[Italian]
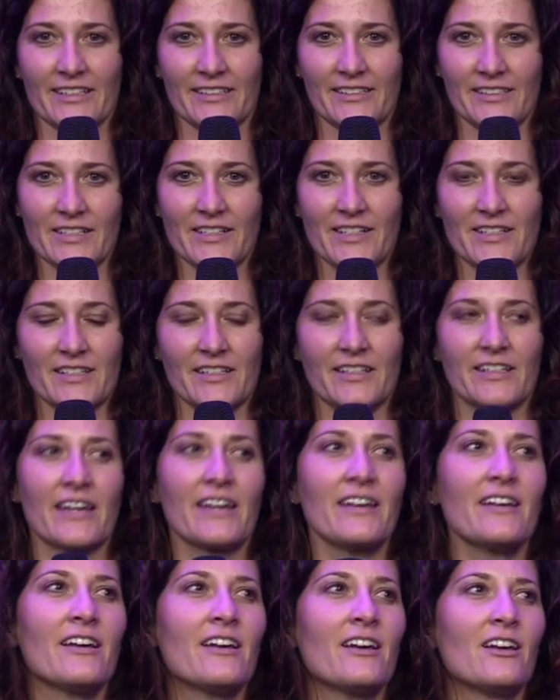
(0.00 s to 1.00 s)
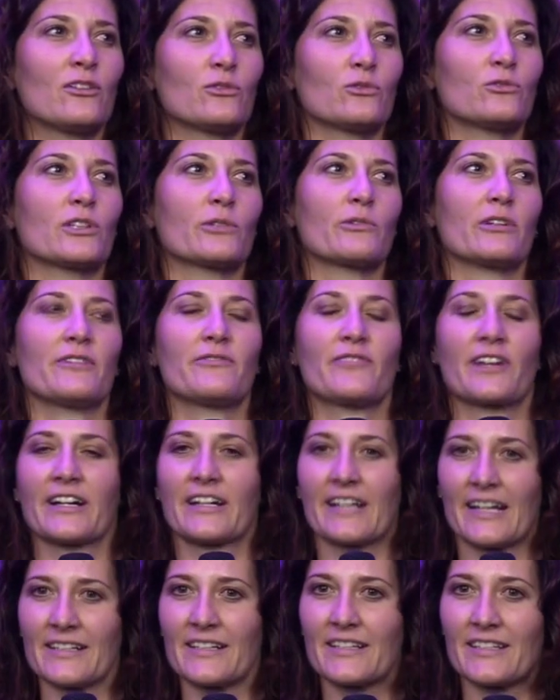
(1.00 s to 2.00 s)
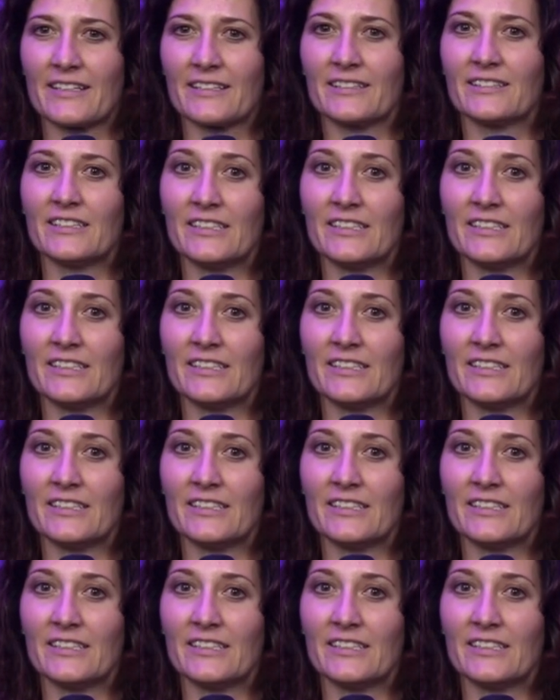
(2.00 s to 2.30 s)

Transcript: artistiche, tutte quelle fragranze